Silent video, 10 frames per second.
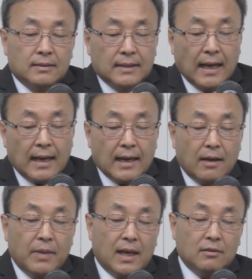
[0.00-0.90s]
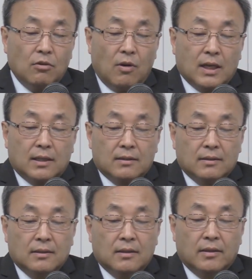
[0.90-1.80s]
사람의 아들로
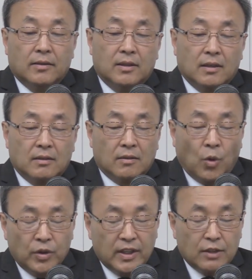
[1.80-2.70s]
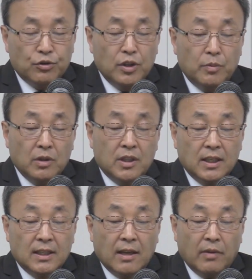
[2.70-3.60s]
온 예수님을
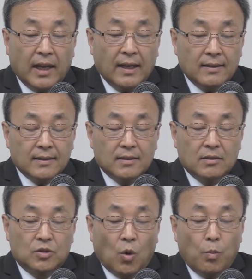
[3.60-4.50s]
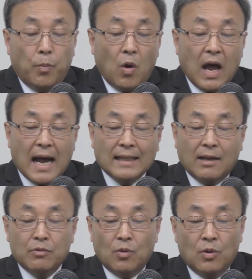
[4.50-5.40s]
그리기 때문에 족보가
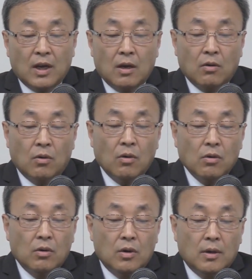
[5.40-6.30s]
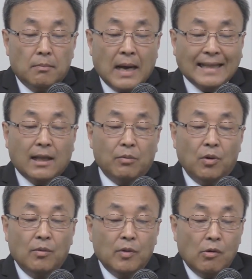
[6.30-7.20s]
아담으로 올라가고
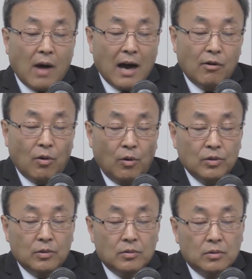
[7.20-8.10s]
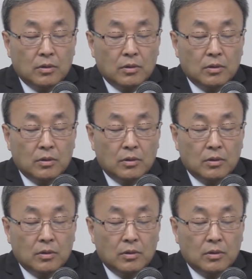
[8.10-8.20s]
마태복음은 왕으로 온